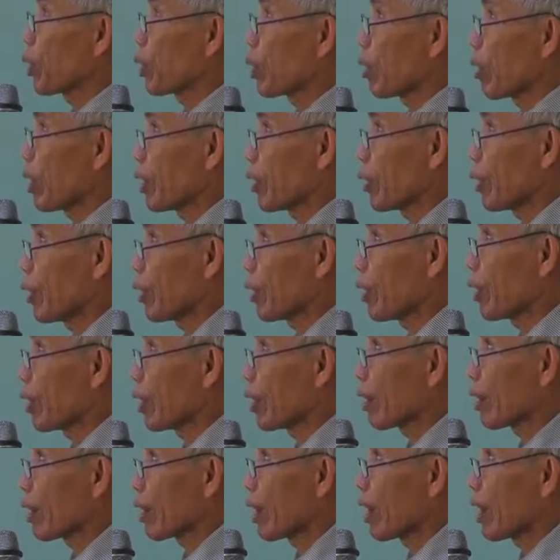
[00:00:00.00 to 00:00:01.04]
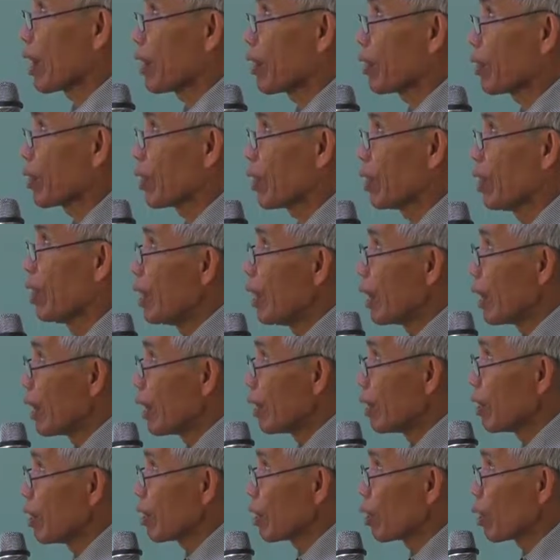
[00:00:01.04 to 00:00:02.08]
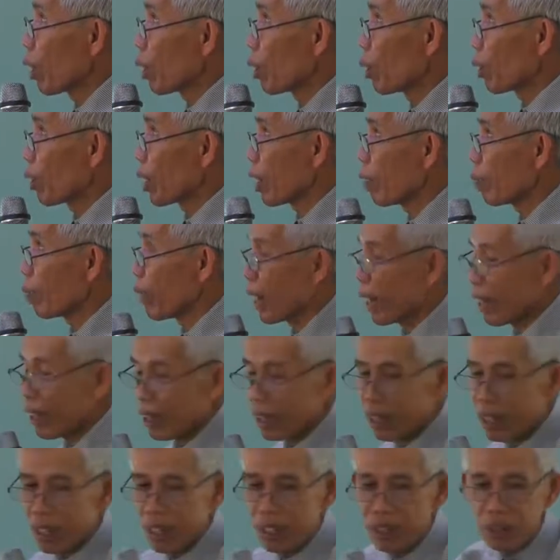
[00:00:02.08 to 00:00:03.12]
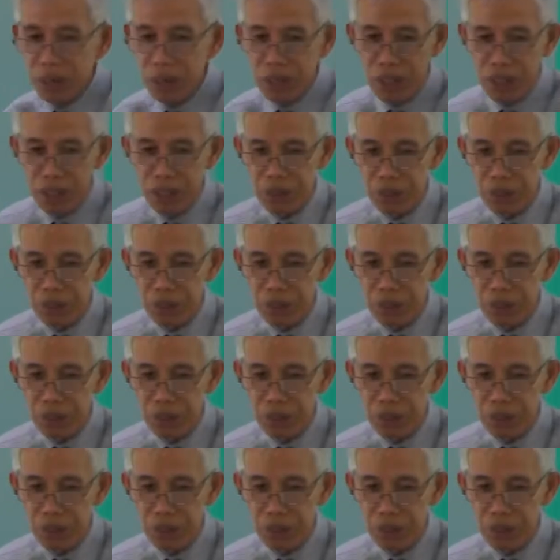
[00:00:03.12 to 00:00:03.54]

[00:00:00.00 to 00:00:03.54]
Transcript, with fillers: His riches in Christ, in glory by Christ